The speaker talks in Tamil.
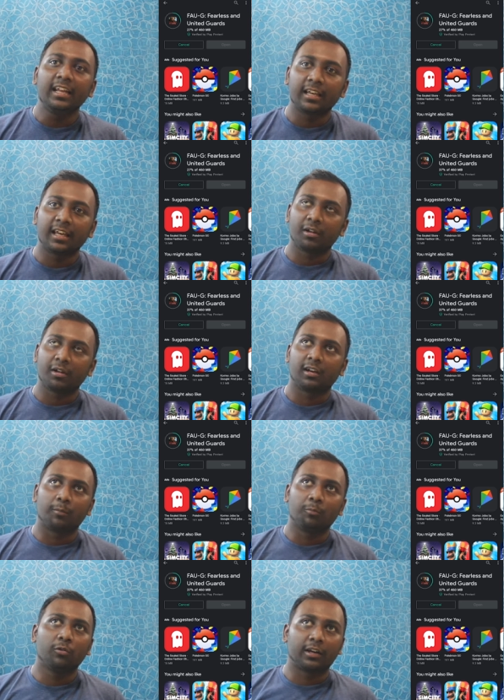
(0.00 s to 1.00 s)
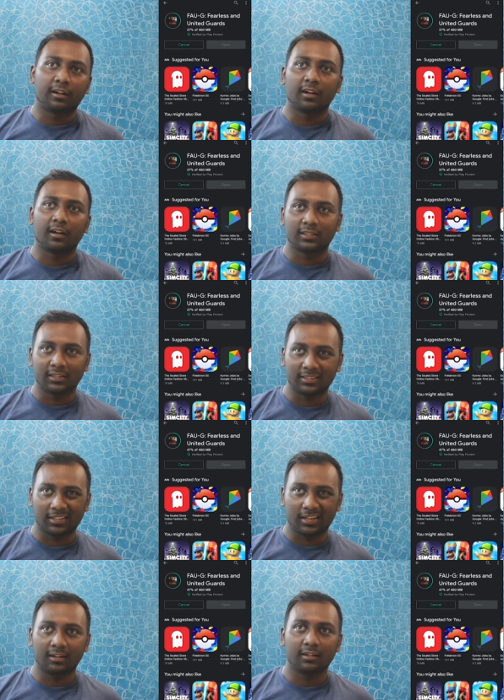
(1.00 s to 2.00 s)
கேமாக இல்லாமல் ஒரு இன்டர்நேஷ்னல்
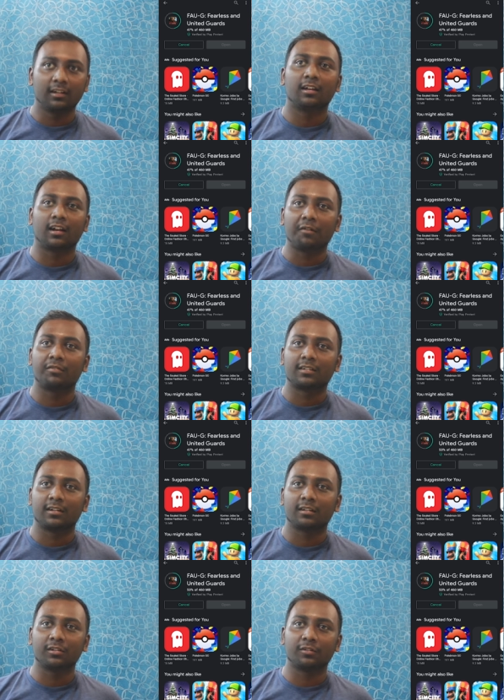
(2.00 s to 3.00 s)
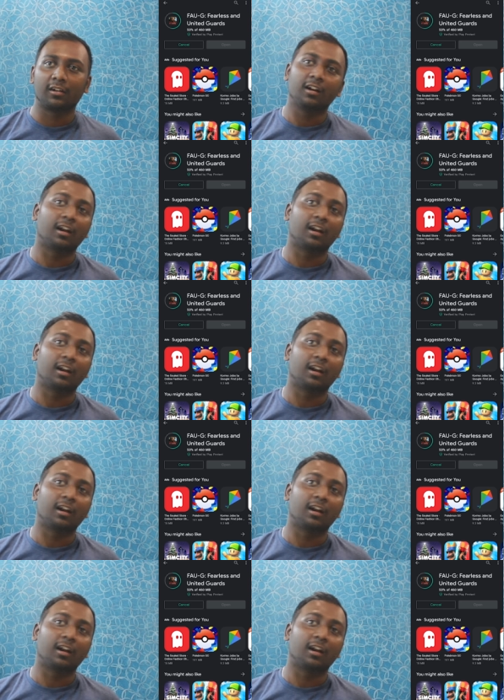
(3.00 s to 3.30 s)
ஸ்டாண்டர்டில் கிராஃபிக்ஸ் எடுத்துகிட்டு வர